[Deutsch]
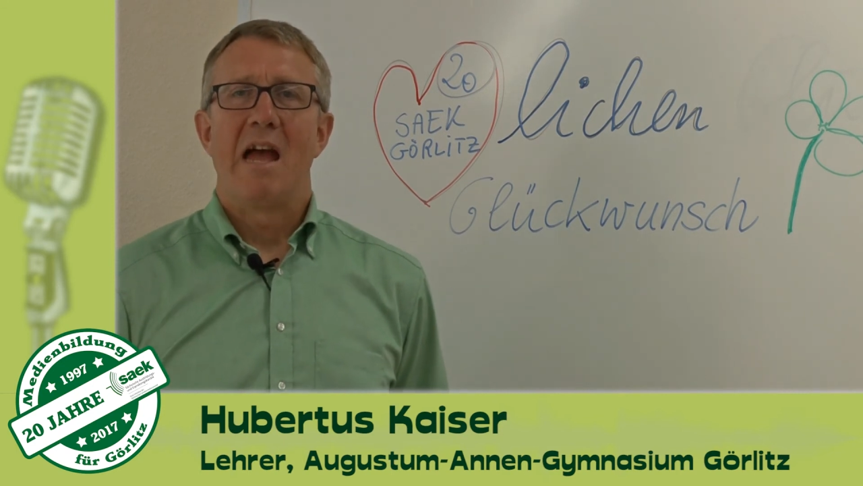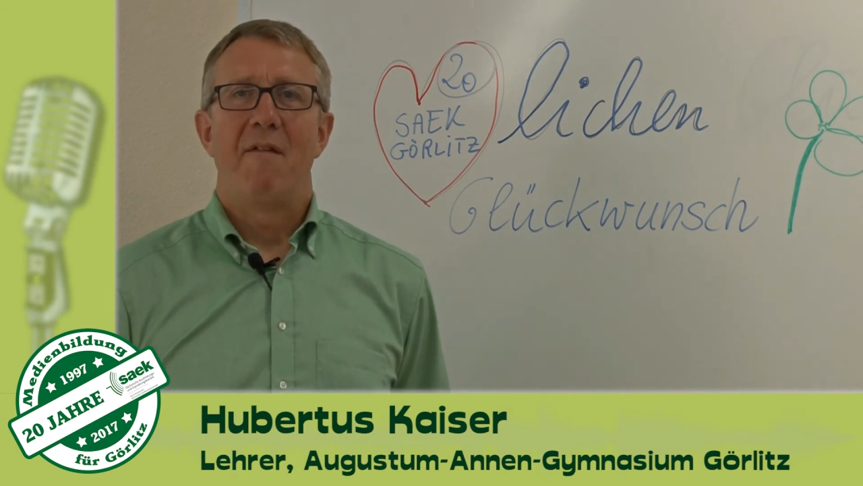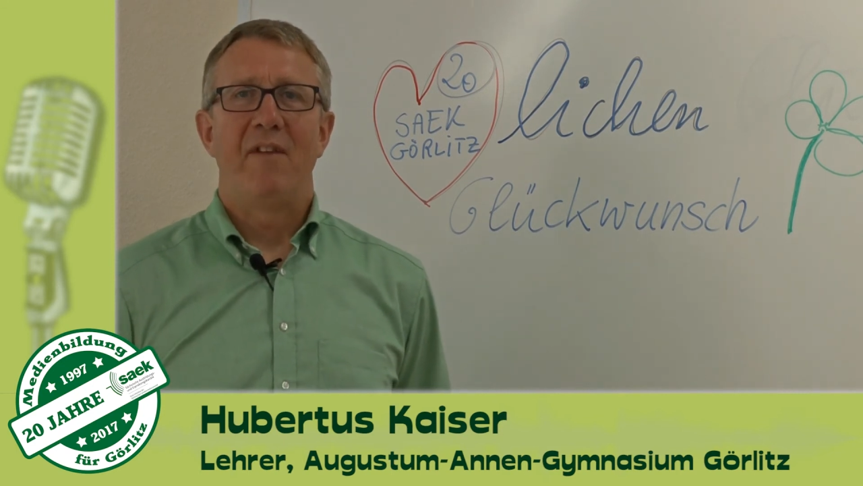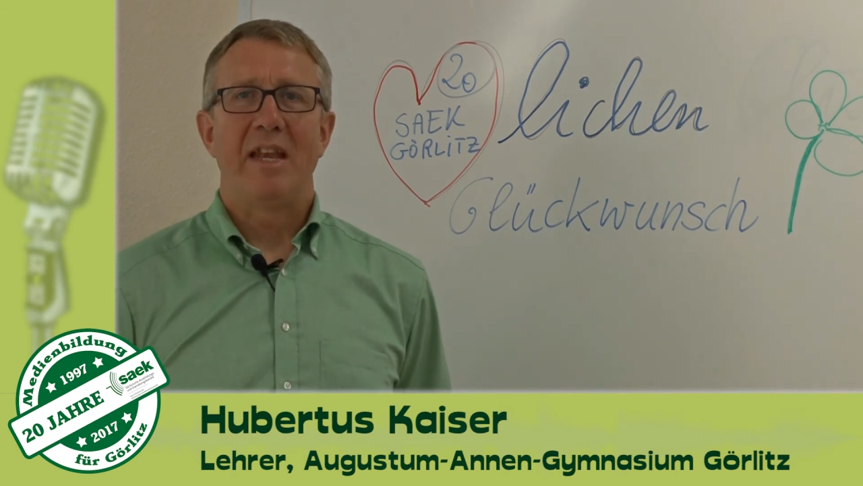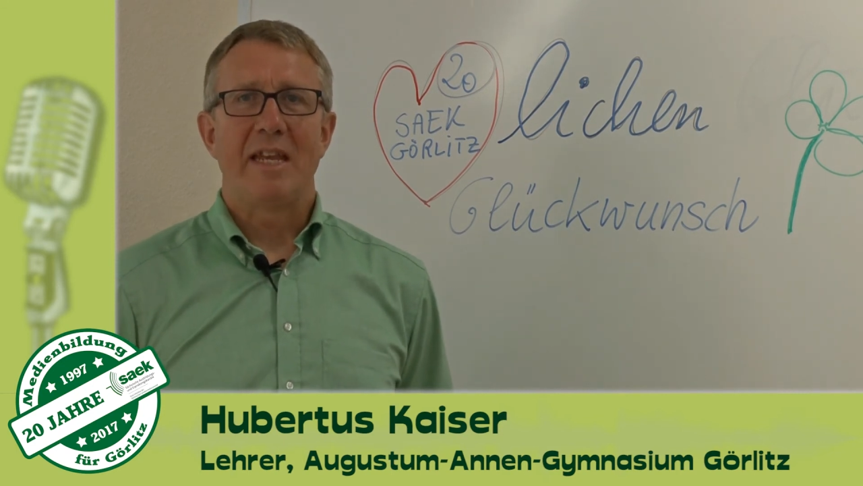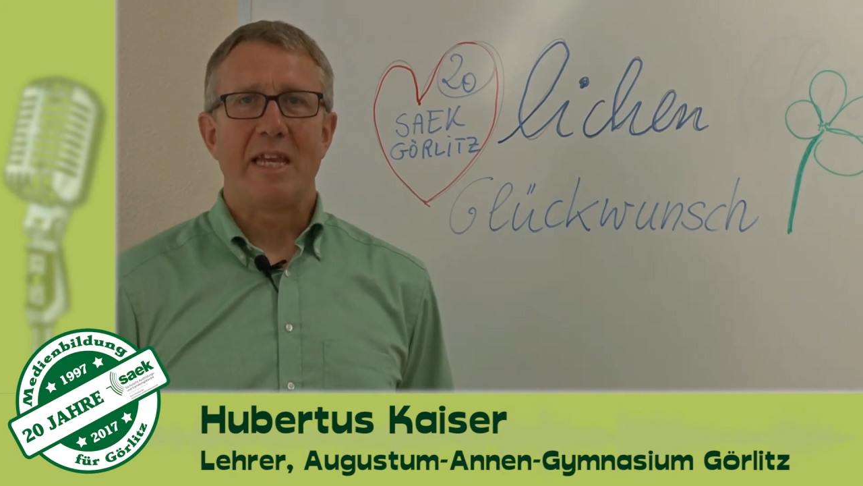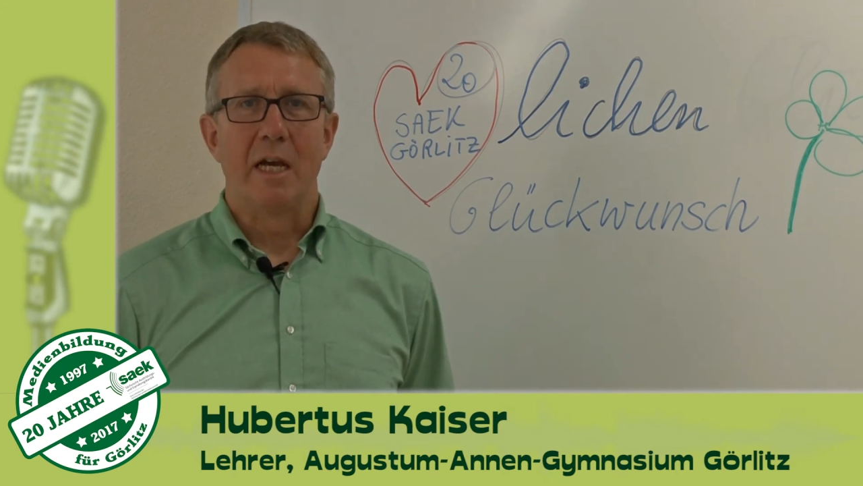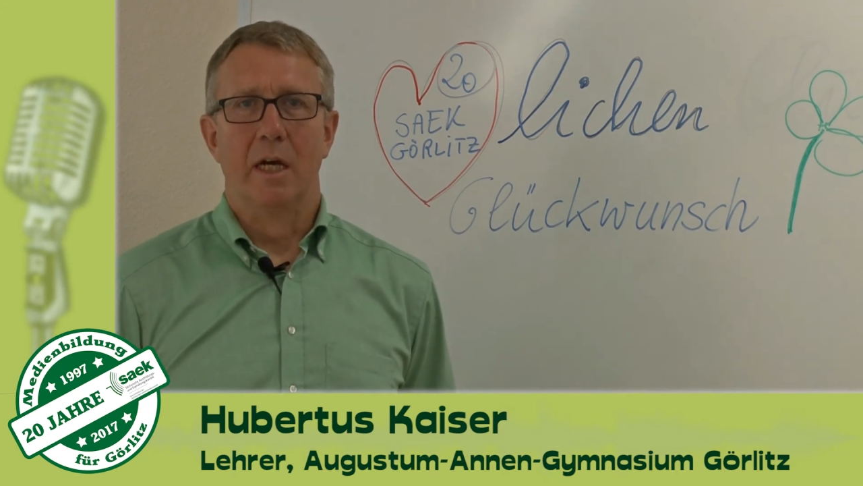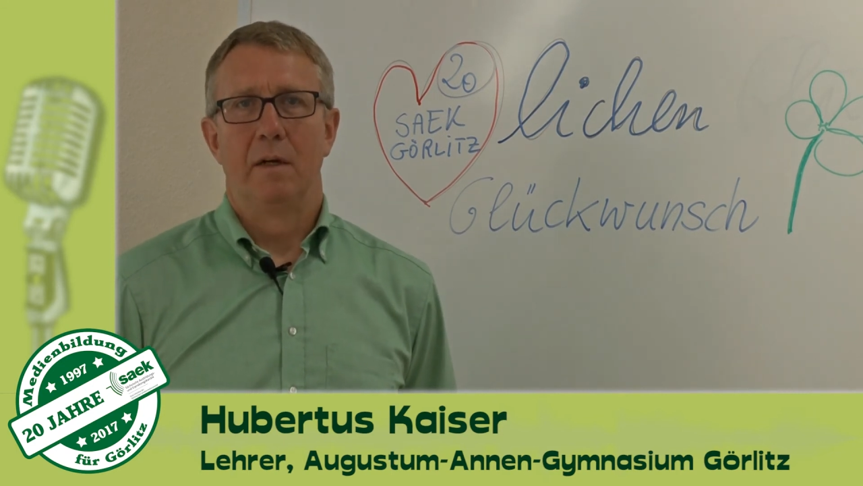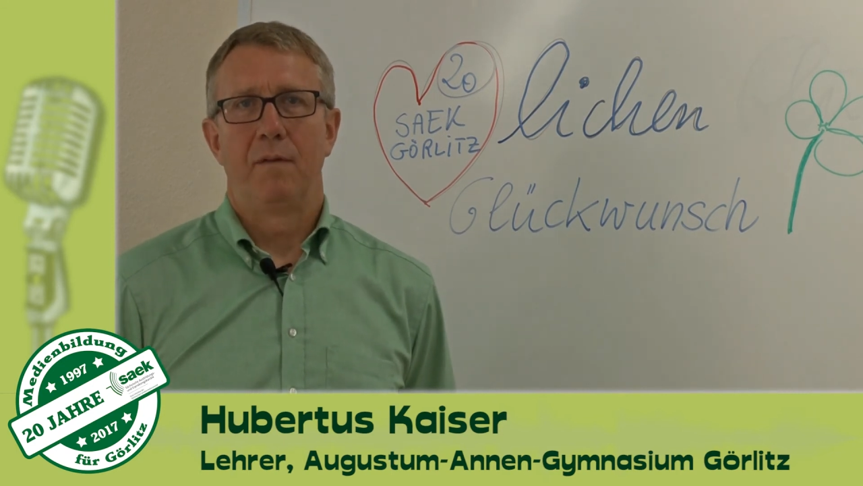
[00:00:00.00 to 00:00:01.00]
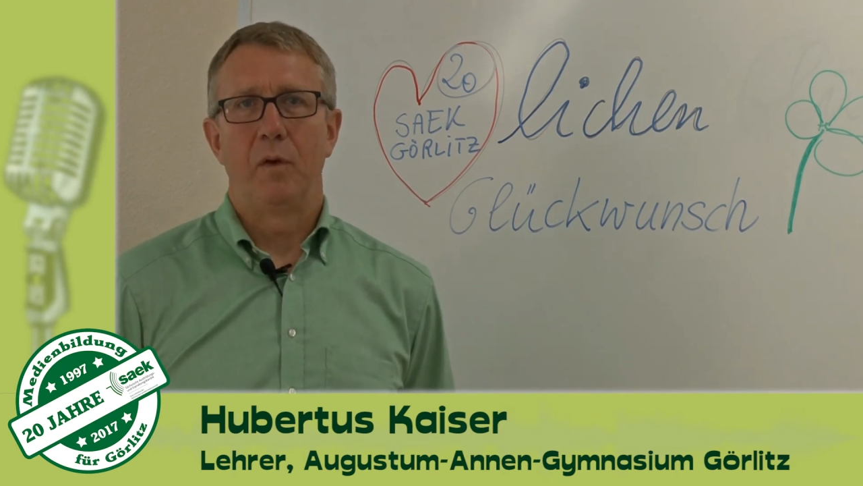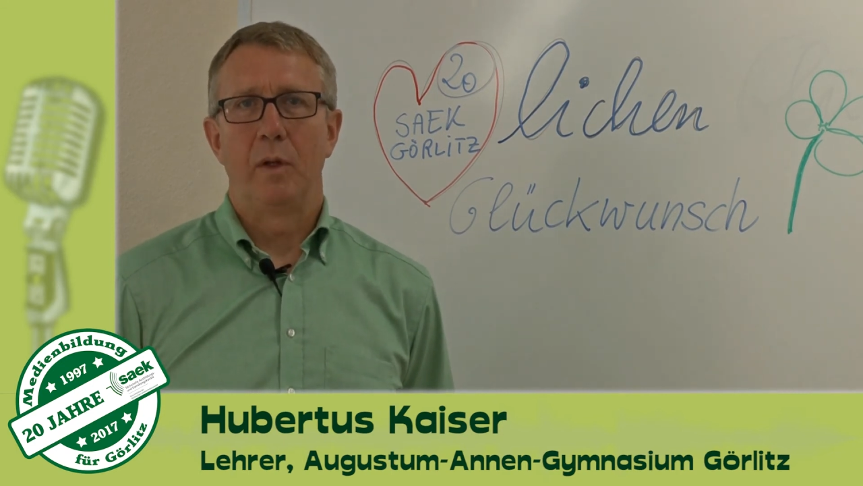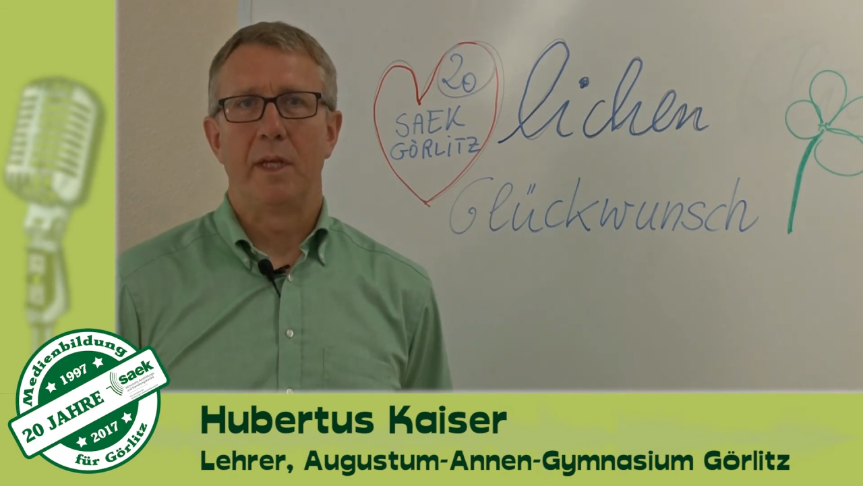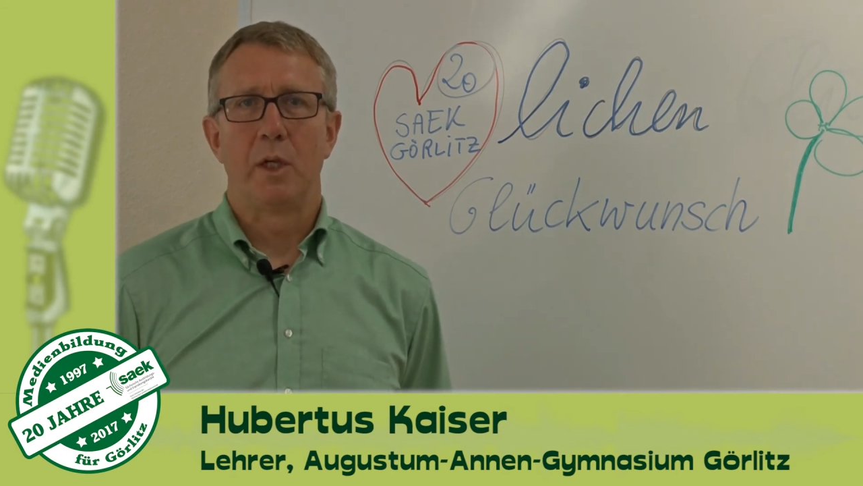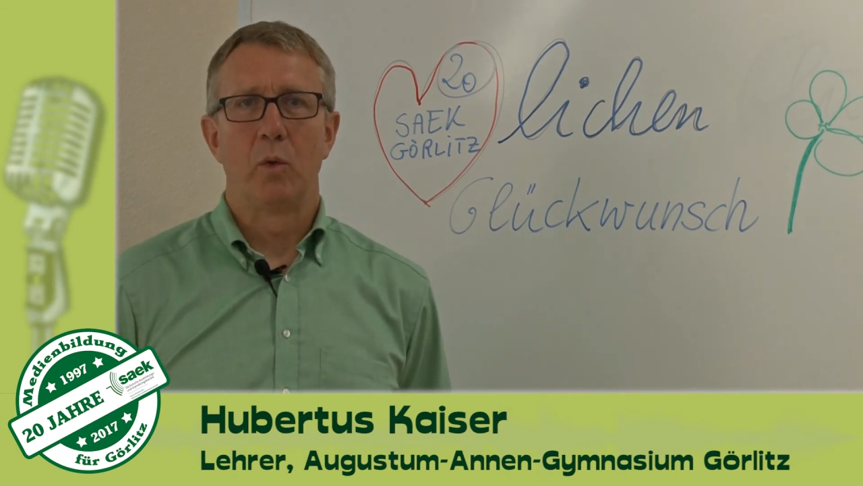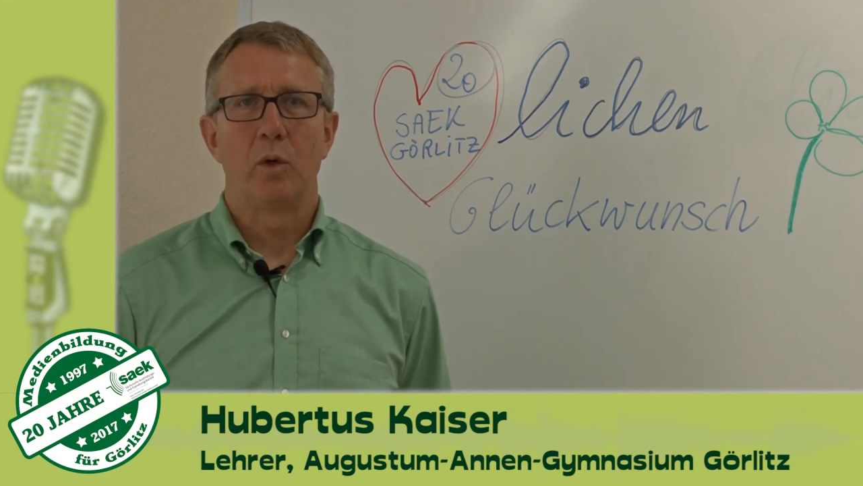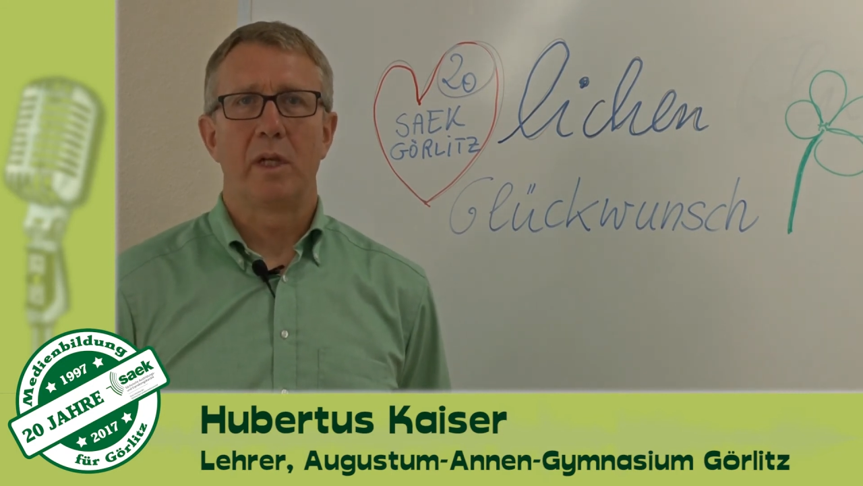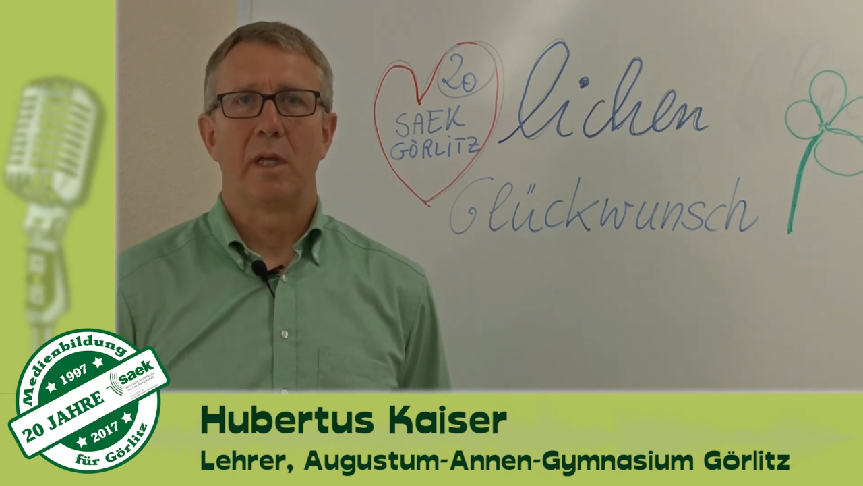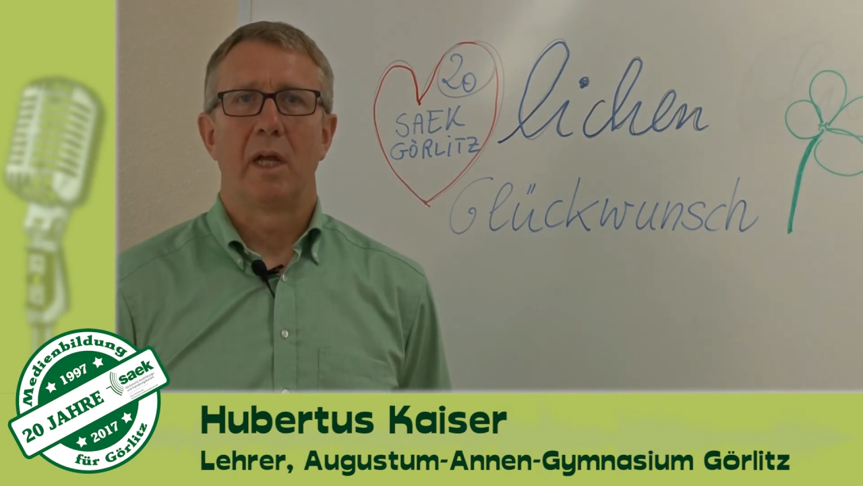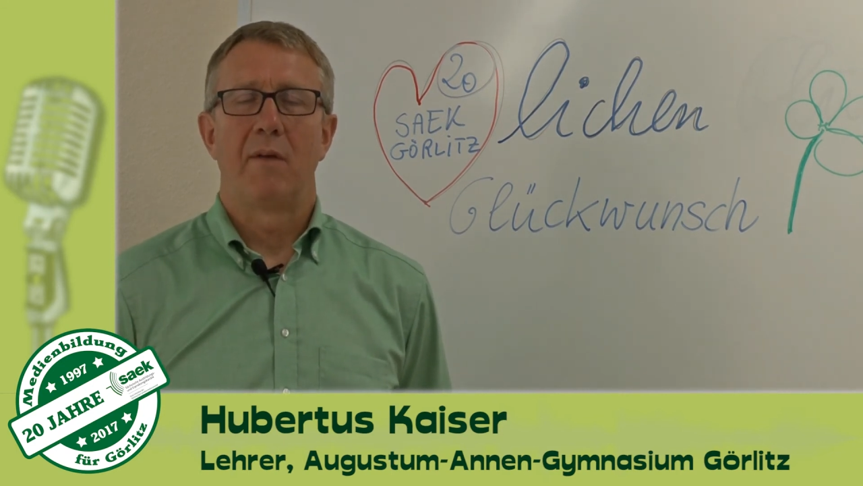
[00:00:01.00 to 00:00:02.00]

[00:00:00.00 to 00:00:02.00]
wenn ihr für sie tut,